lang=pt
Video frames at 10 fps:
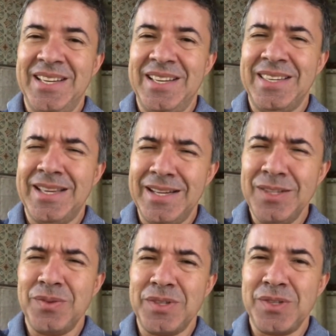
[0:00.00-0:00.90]
Que
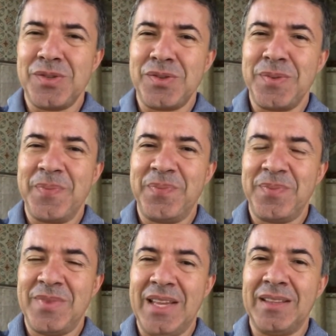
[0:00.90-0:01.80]
lindo isso!
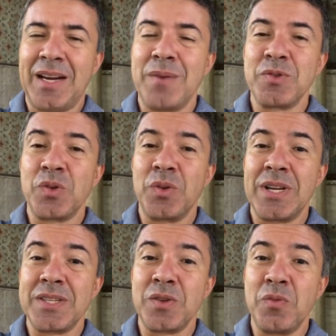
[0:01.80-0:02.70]
Entrarmos no
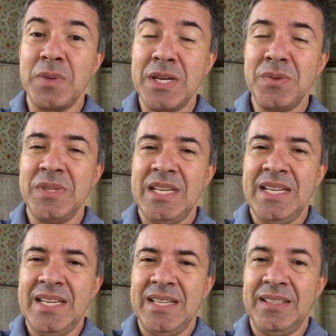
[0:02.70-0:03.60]
coração humano,
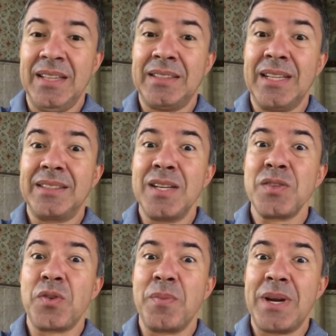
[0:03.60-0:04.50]
tentar
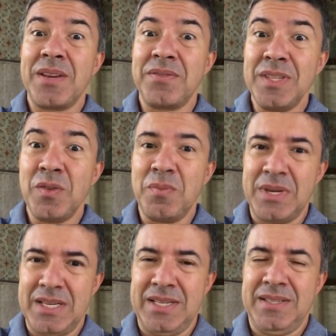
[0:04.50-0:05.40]
transformar a vida
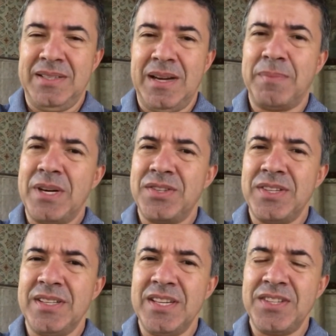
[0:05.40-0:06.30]
humana a
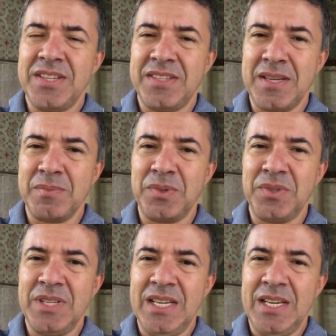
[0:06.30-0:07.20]
partir deste exemplo
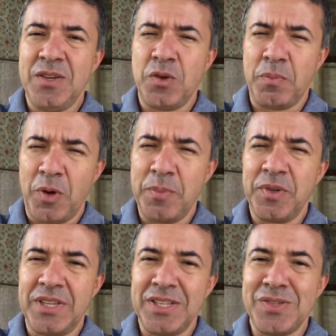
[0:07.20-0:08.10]
que o próprio
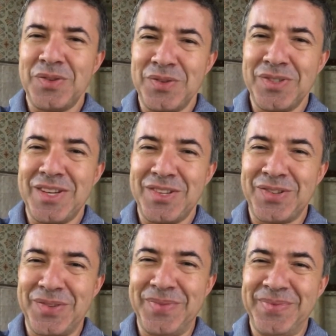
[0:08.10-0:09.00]
Cristo nos
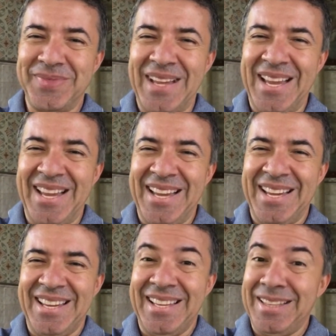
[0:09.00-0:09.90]
deixou.
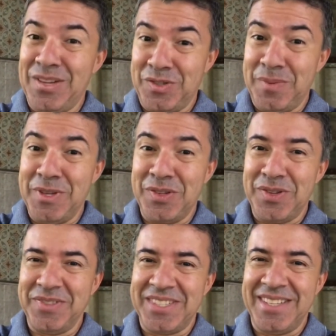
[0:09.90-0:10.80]
Deus abençoe
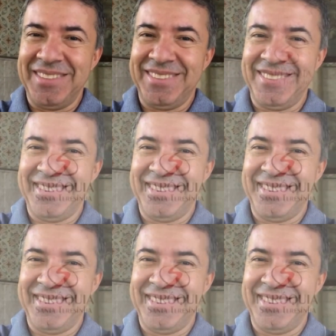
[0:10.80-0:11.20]
você.